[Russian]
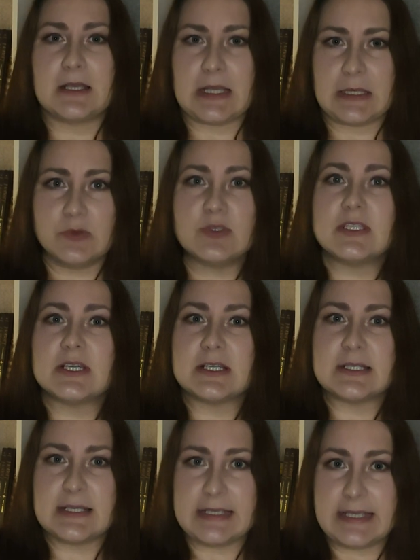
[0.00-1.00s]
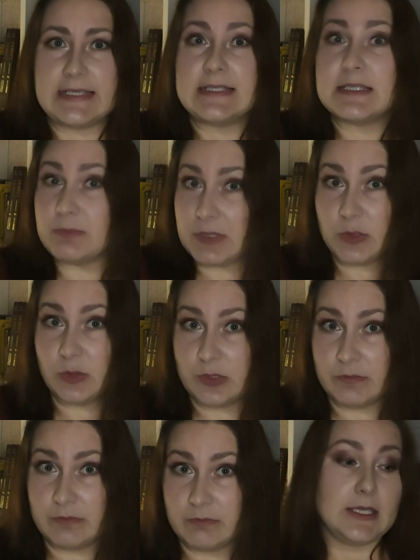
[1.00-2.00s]
относятся к ней с
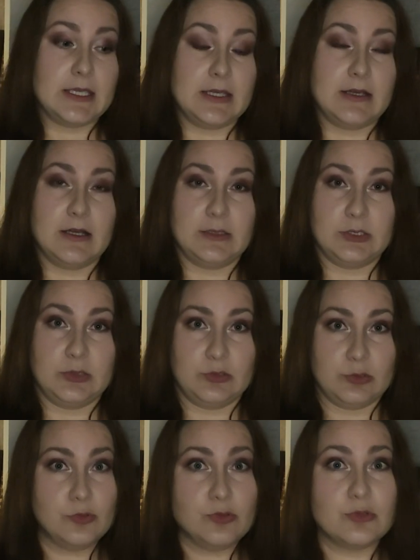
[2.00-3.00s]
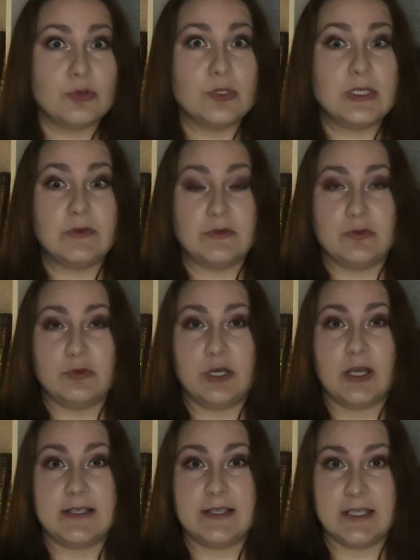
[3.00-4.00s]
теплотой и как-то слушают, и вот все это
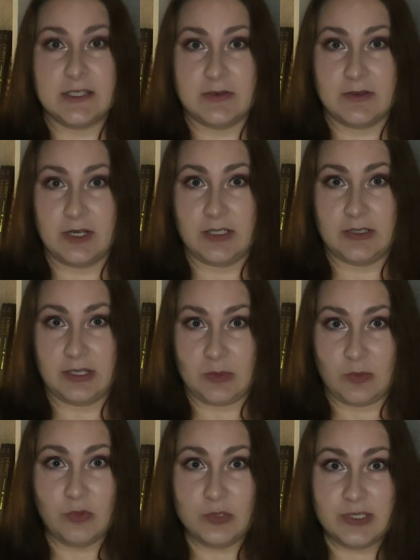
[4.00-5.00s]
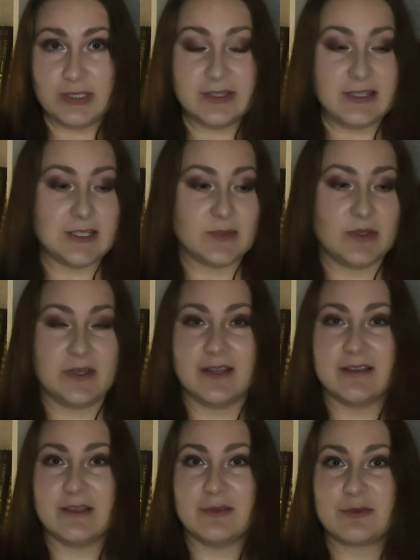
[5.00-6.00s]
хозяйство как-то работает,
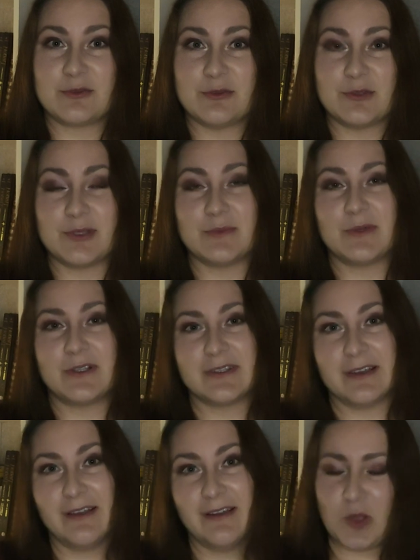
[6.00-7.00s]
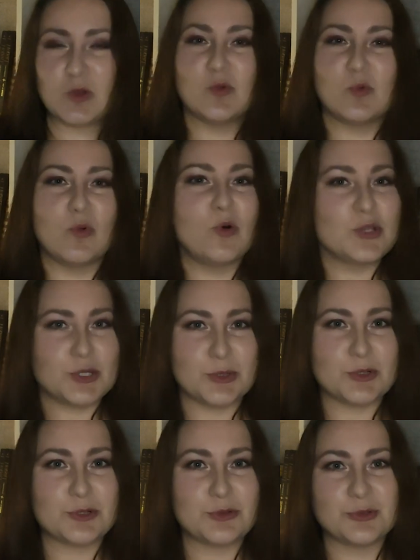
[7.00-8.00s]
несмотря на то, что он там как-то
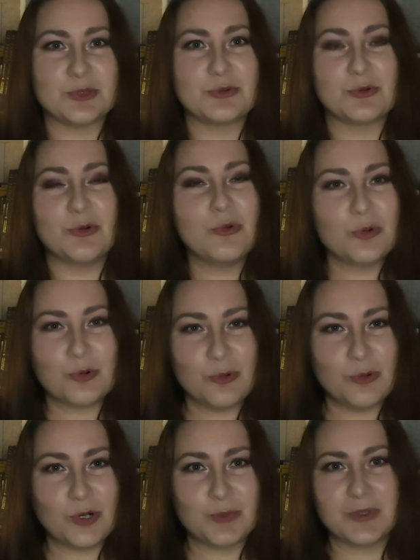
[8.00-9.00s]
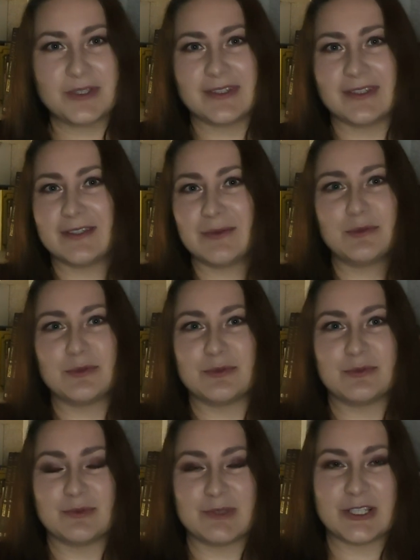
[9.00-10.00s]
лубочно, что ли, то кур кормит, да, там,
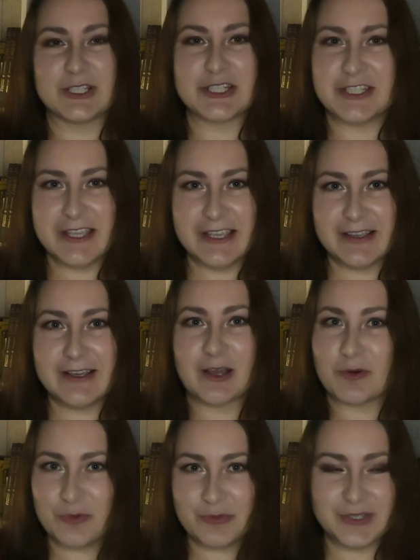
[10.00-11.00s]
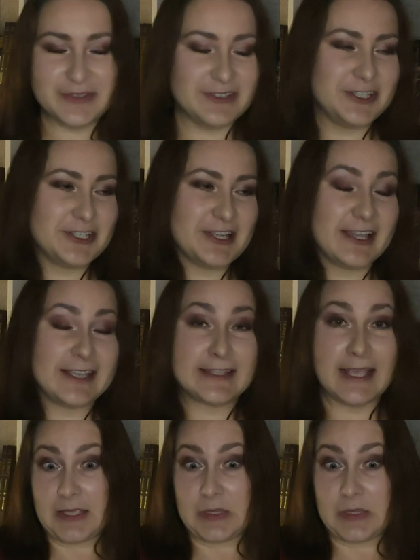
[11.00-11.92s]
там лошадей, коров навещает.